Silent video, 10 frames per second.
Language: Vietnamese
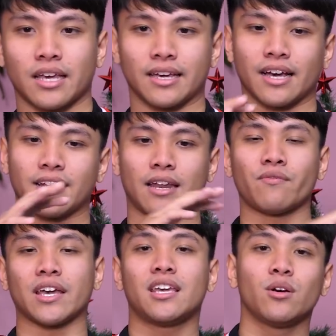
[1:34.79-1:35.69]
thì cái hình ảnh
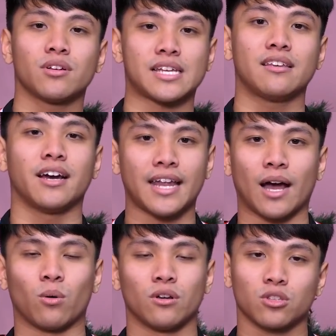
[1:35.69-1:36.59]
phản chiếu nó sẽ như thế
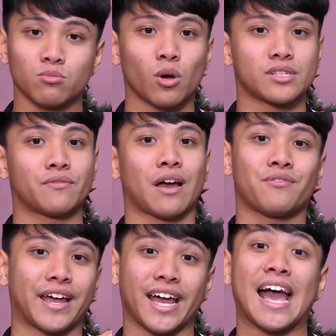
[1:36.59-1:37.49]
nào. Chúng tôi sẽ phải
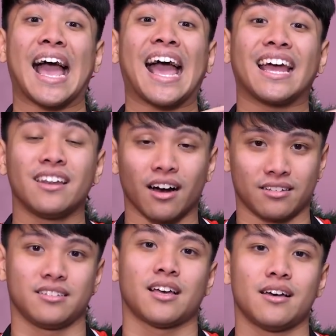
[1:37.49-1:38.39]
vẽ 2
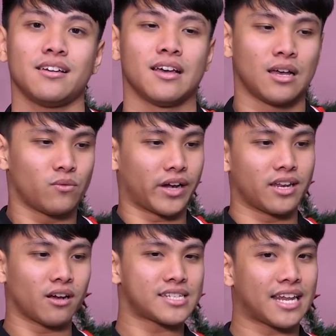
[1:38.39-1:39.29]
lần như thế, và
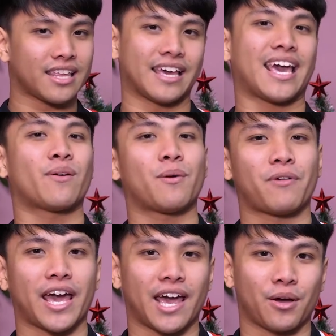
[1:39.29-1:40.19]
khi đó cái xe nó chạy ngang qua
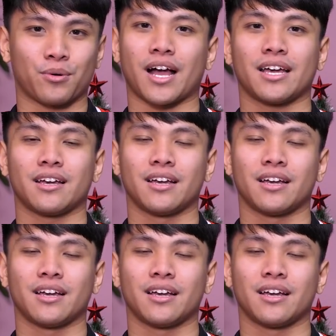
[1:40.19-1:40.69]
phèo cái